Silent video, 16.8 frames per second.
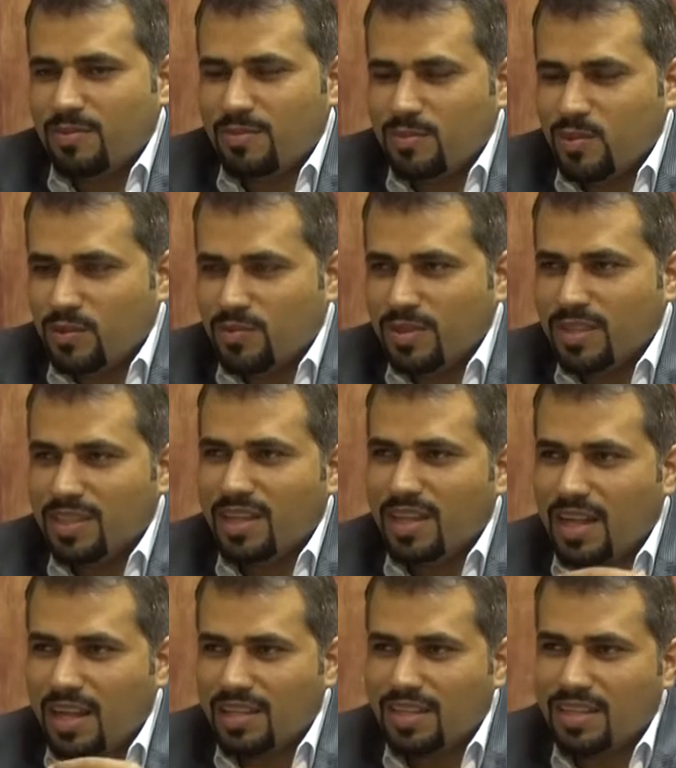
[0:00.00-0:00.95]
موفيته
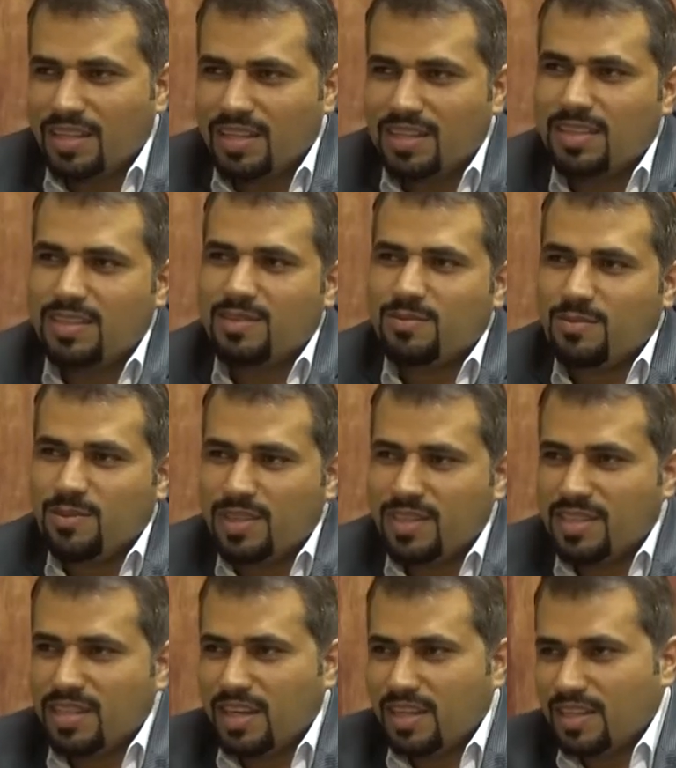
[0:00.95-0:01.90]
لحتى الزبون
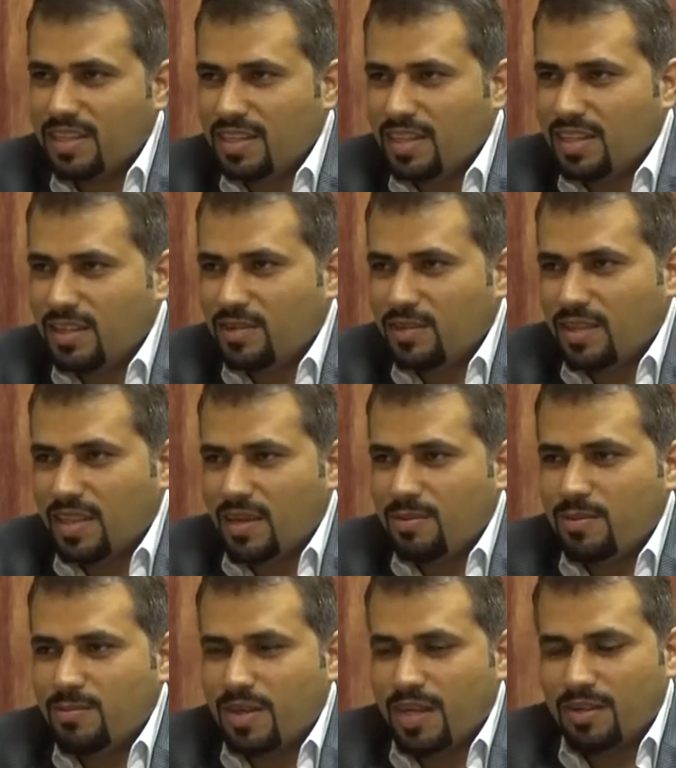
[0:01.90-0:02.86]
يرجع لك
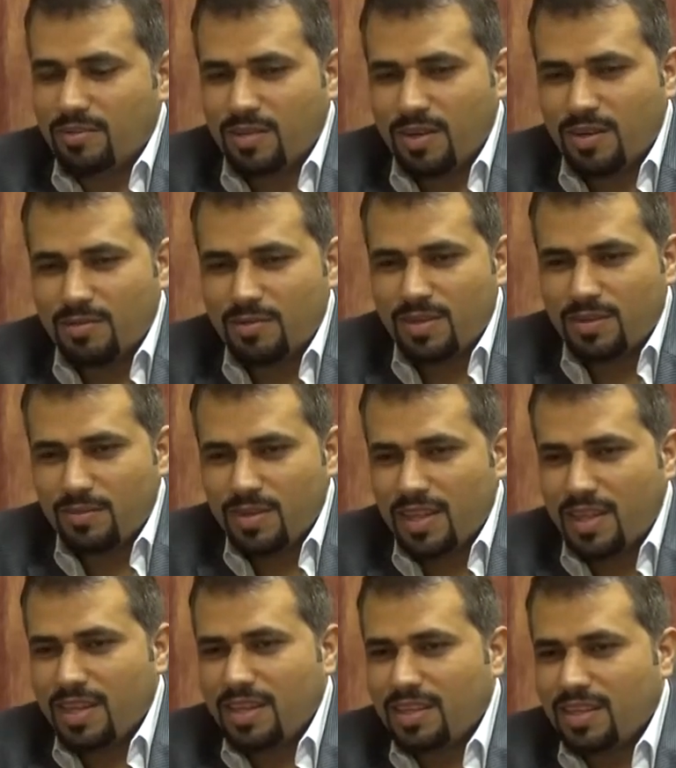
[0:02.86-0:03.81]
يتعامل معك
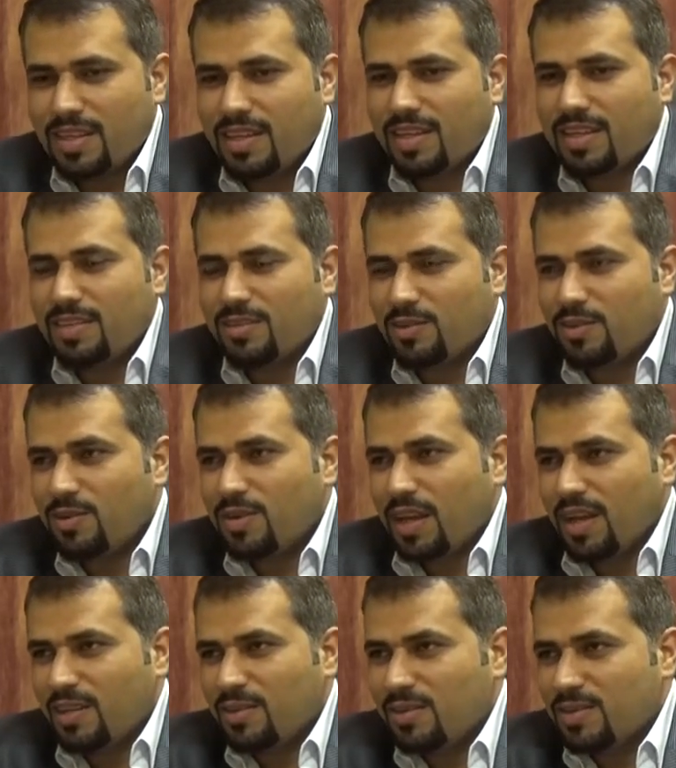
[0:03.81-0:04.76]
فبالبداية أكيد كله
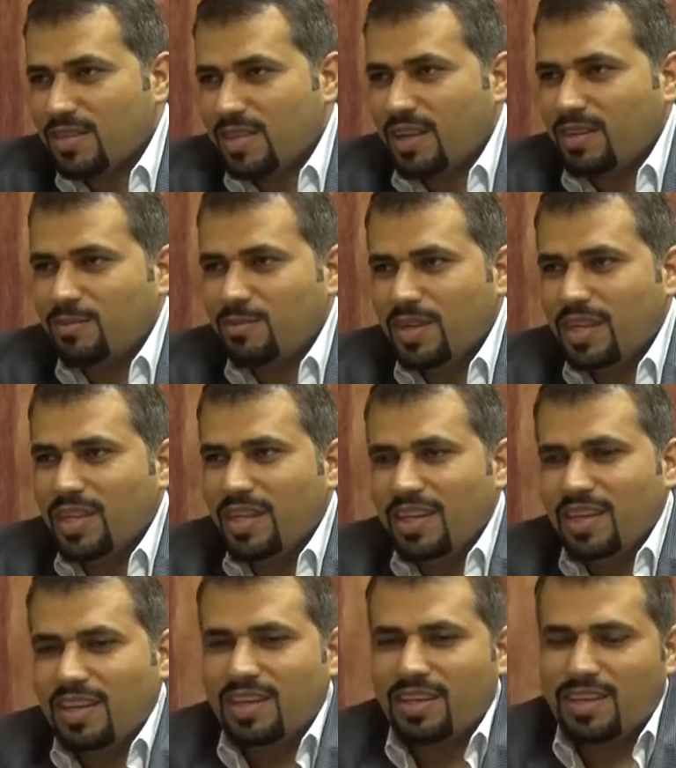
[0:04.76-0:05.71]
راح يكون صعب
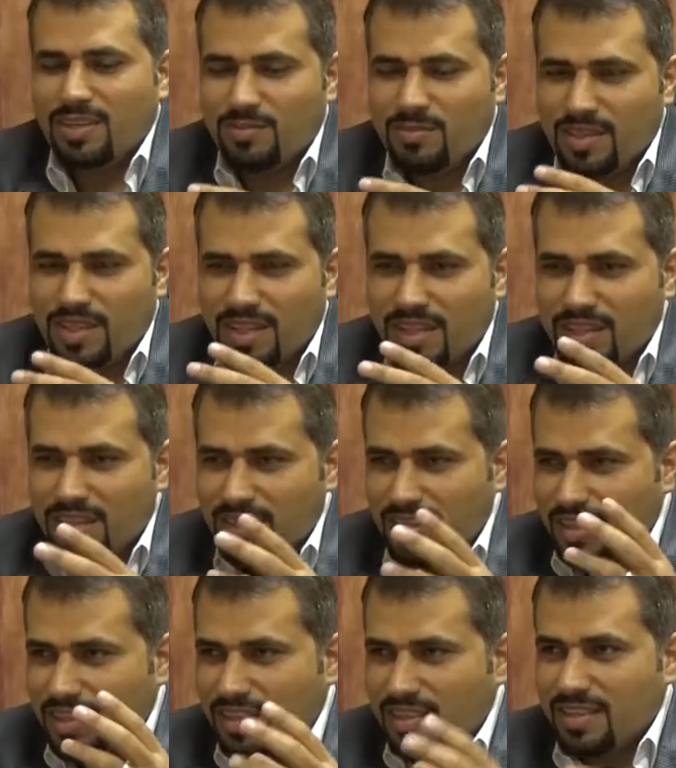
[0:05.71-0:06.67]
كيف بدك
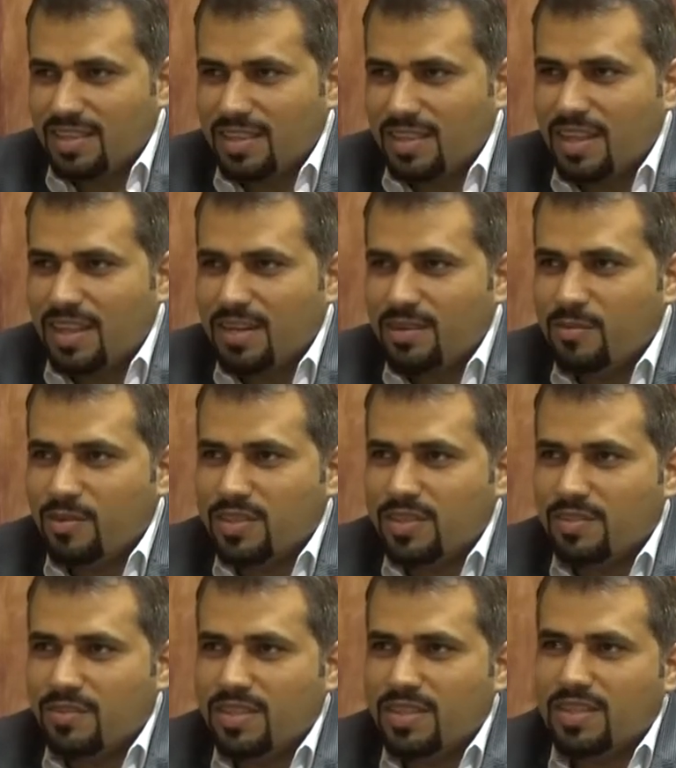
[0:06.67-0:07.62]
تختاري
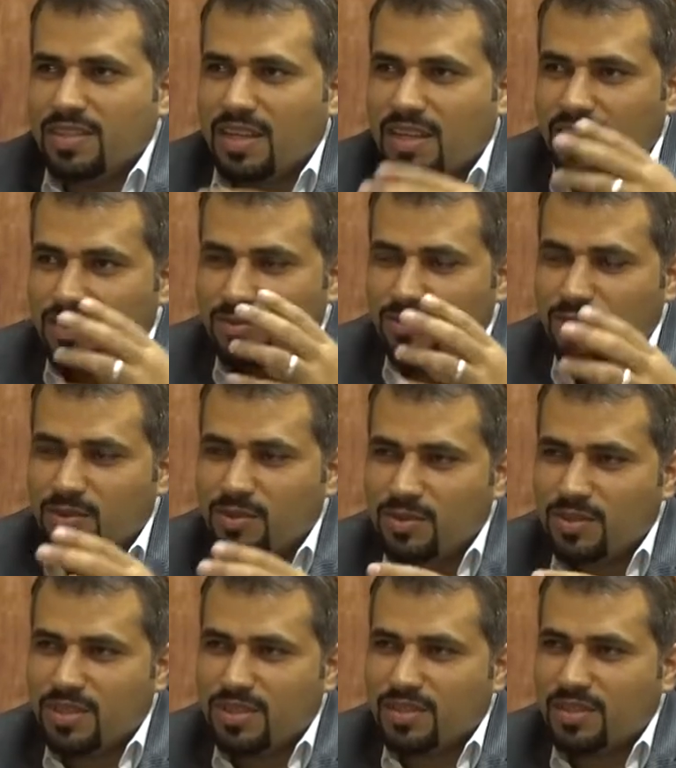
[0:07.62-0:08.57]
الموظفين صح كيف بده
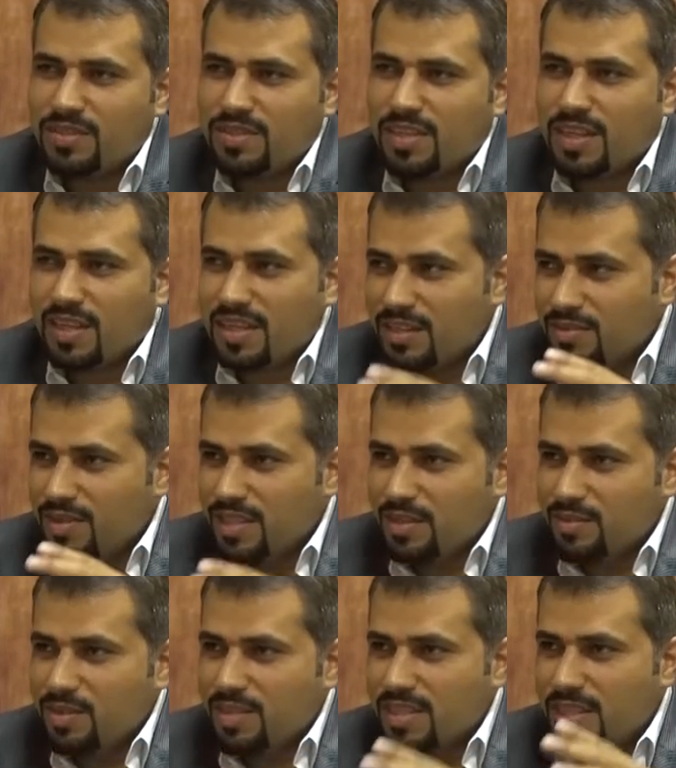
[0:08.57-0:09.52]
يكون شغلهم صح كيف بدك
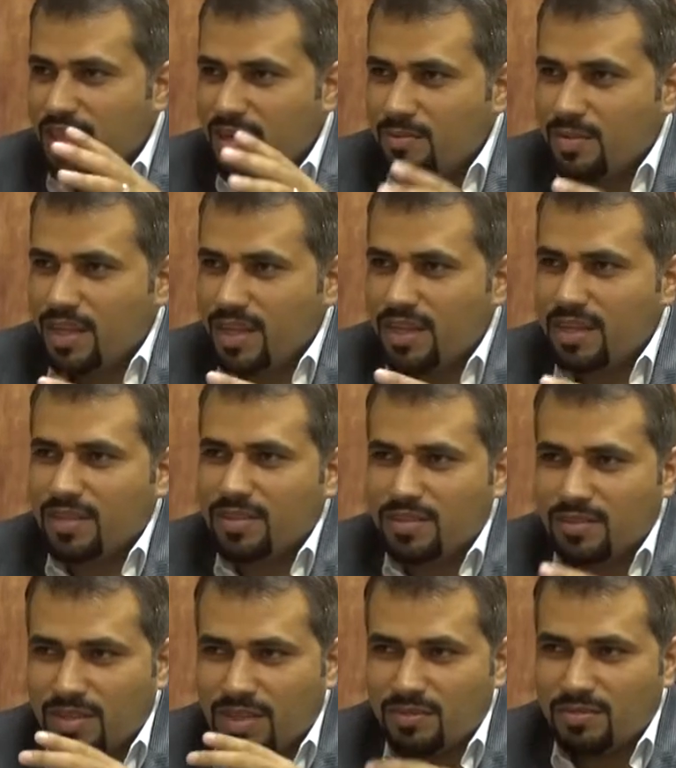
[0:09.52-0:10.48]
توصلي على المكان
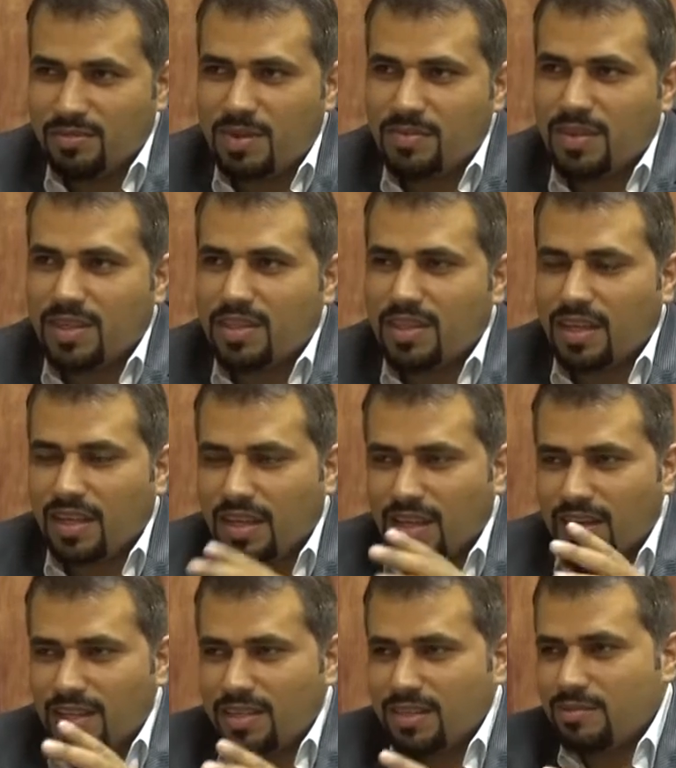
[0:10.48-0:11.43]
كيف ما بدك
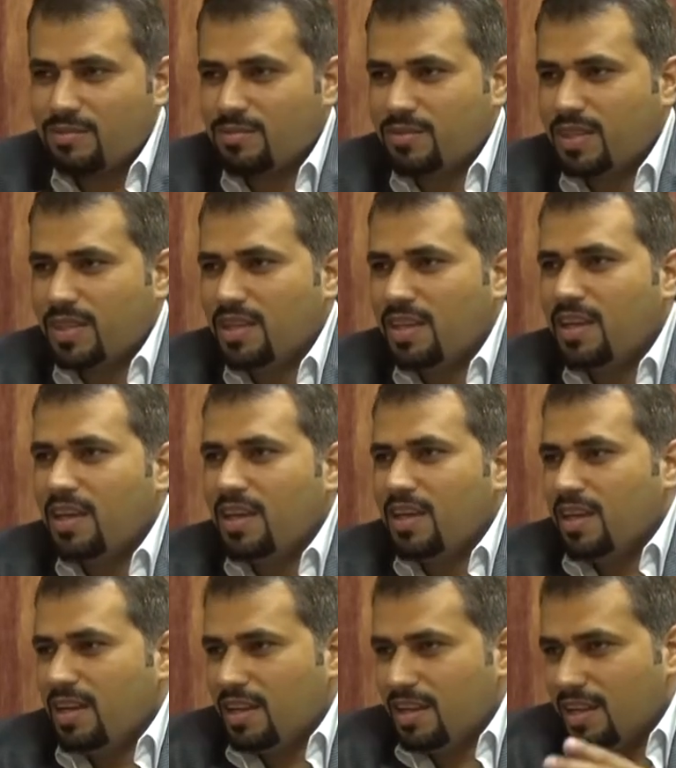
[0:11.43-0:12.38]
تتأخري كيف آه،
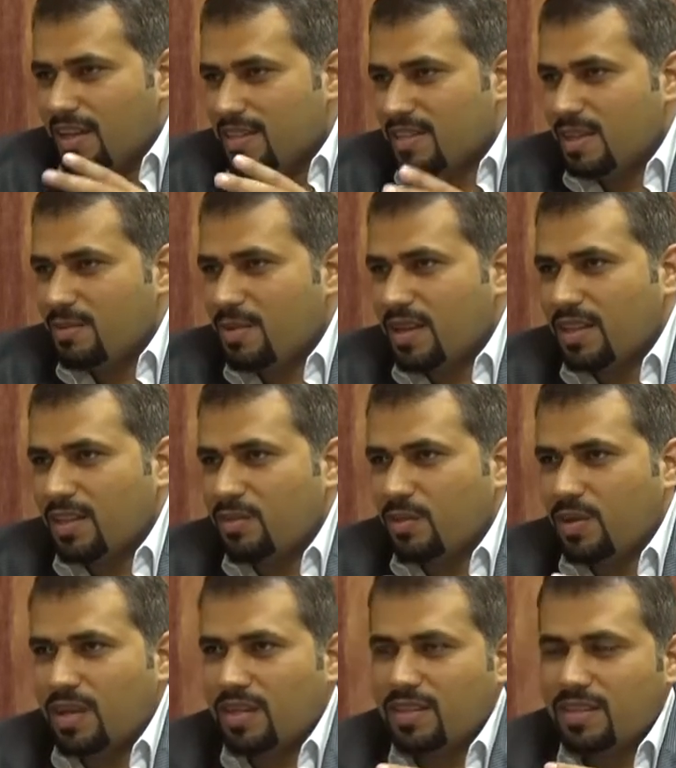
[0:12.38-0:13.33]
الحسابات
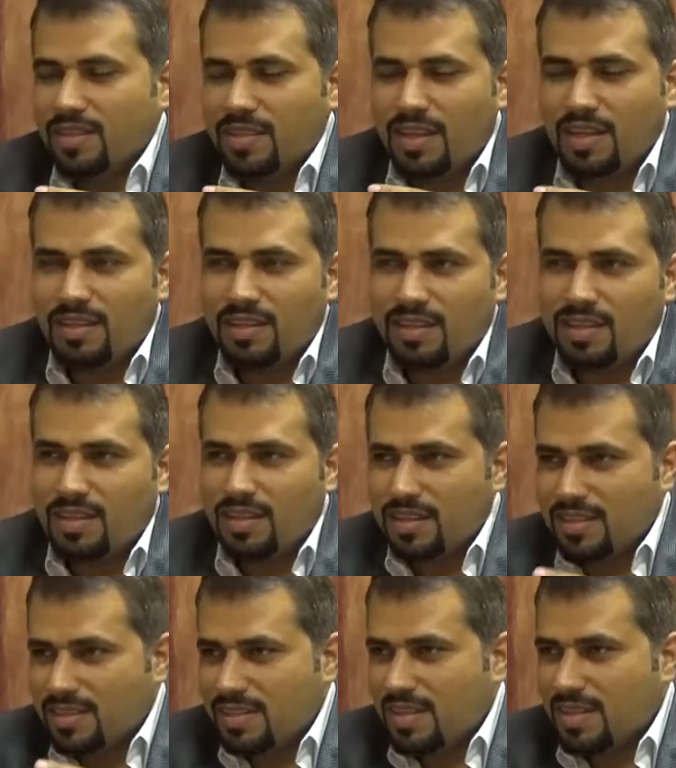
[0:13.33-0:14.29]
الوقت يعني
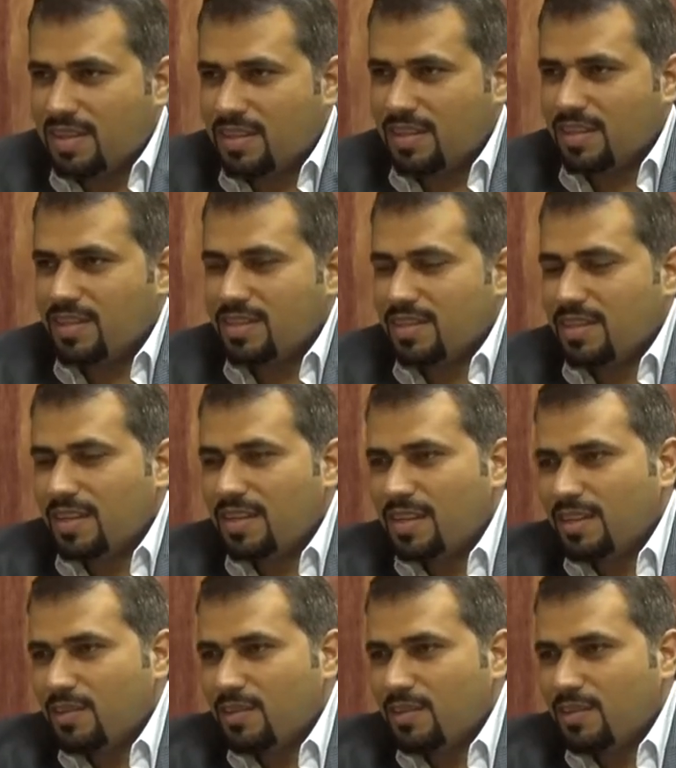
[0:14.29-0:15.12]
السعر الكذا كل